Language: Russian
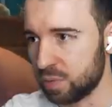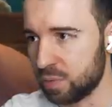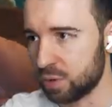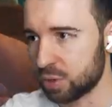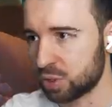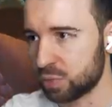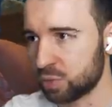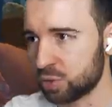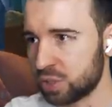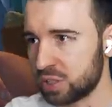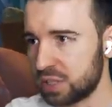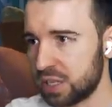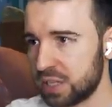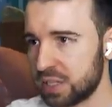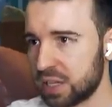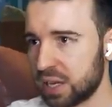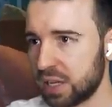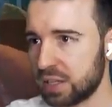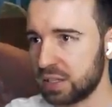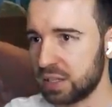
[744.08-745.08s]
мы можем уже
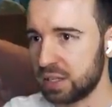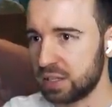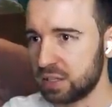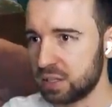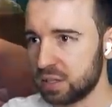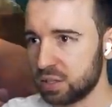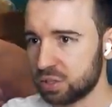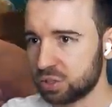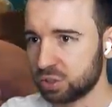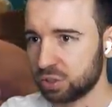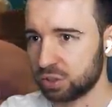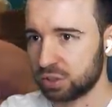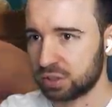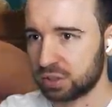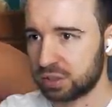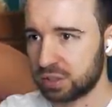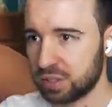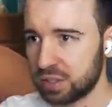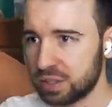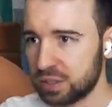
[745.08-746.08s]
здесь ходить.
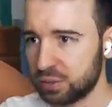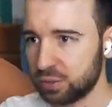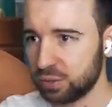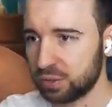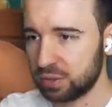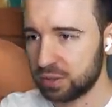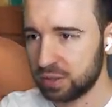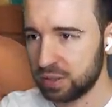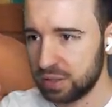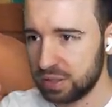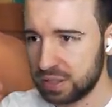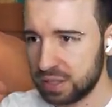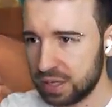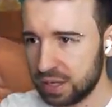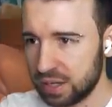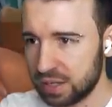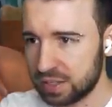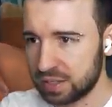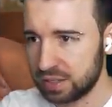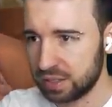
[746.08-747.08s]
Что-то тут
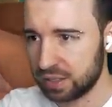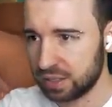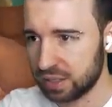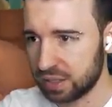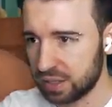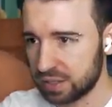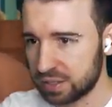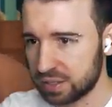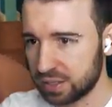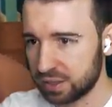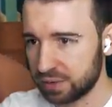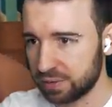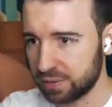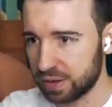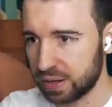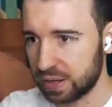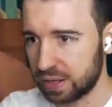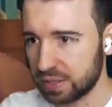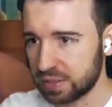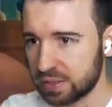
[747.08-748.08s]
интересненькое
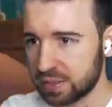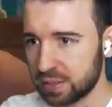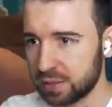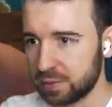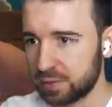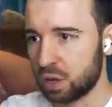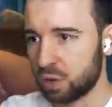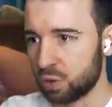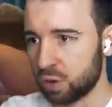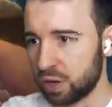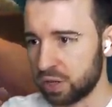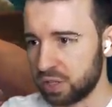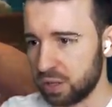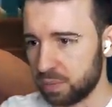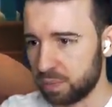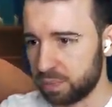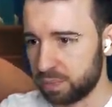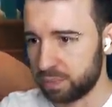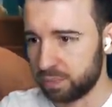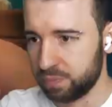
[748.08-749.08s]
скрывается.
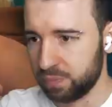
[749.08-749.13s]
Аккуратнее.